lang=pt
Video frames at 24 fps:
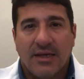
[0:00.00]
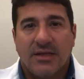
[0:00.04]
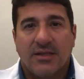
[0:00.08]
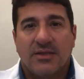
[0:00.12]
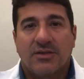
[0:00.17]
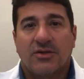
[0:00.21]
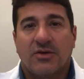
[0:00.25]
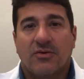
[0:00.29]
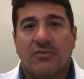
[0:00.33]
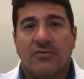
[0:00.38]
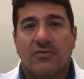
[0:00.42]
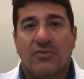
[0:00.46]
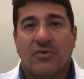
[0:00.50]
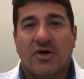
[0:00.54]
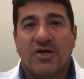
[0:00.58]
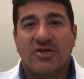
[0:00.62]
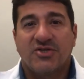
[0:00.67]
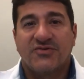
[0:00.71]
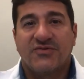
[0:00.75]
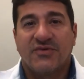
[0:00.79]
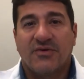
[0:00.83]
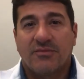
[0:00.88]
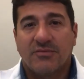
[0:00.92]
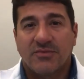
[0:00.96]
Então,
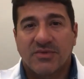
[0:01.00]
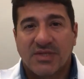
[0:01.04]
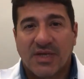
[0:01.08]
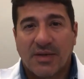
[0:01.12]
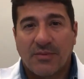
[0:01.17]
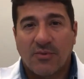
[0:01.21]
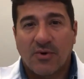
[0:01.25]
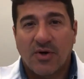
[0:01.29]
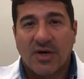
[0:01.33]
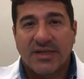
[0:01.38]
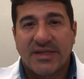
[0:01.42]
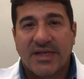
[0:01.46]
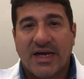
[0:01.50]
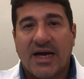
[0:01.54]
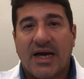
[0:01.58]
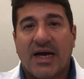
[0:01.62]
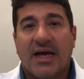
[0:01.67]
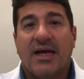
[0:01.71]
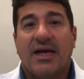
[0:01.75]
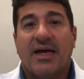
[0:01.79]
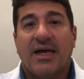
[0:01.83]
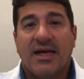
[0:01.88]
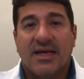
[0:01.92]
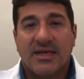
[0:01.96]
nós vamos
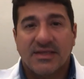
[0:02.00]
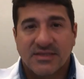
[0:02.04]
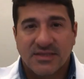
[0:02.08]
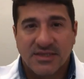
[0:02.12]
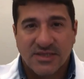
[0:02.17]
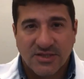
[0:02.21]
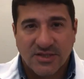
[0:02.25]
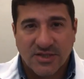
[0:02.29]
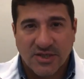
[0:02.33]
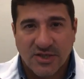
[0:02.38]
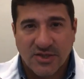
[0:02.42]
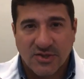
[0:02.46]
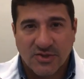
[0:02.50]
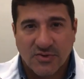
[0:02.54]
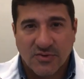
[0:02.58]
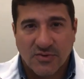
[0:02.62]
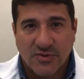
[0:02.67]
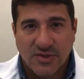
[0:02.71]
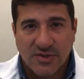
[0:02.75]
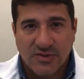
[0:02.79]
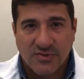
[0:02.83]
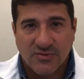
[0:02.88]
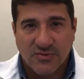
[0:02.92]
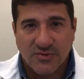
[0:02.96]
abordar essas
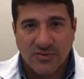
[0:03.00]
questões